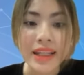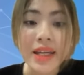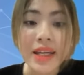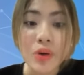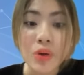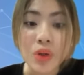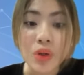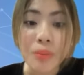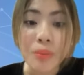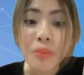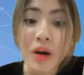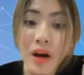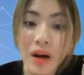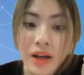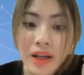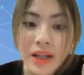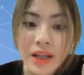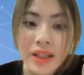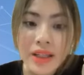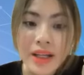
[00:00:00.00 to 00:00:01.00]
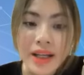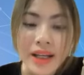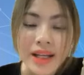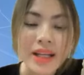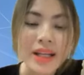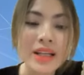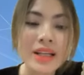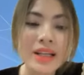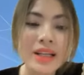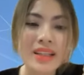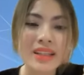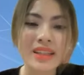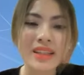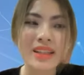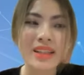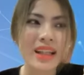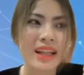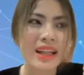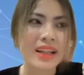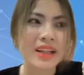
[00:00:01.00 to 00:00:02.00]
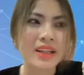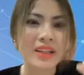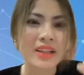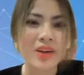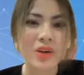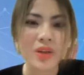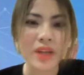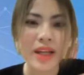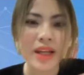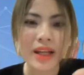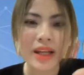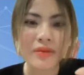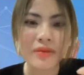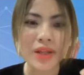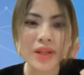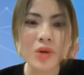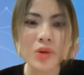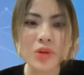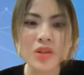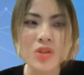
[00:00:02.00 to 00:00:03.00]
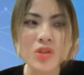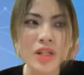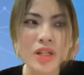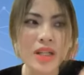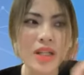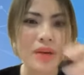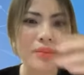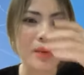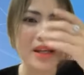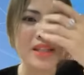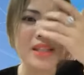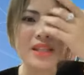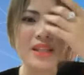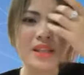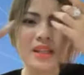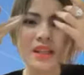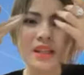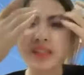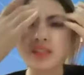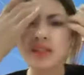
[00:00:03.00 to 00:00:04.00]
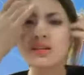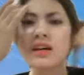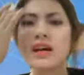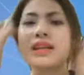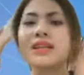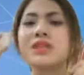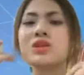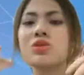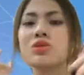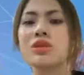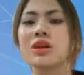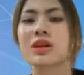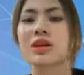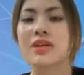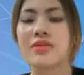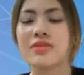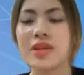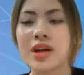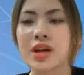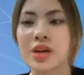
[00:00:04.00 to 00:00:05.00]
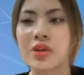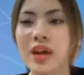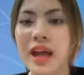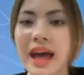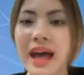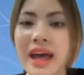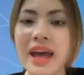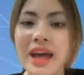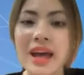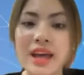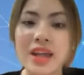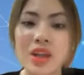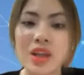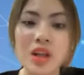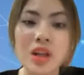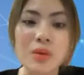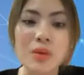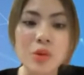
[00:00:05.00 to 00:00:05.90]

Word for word: điều nó mới, những cái tức là có thể là về đầu tư doanh nghiệp anh chị chưa hình dung được cái việc đó là nó là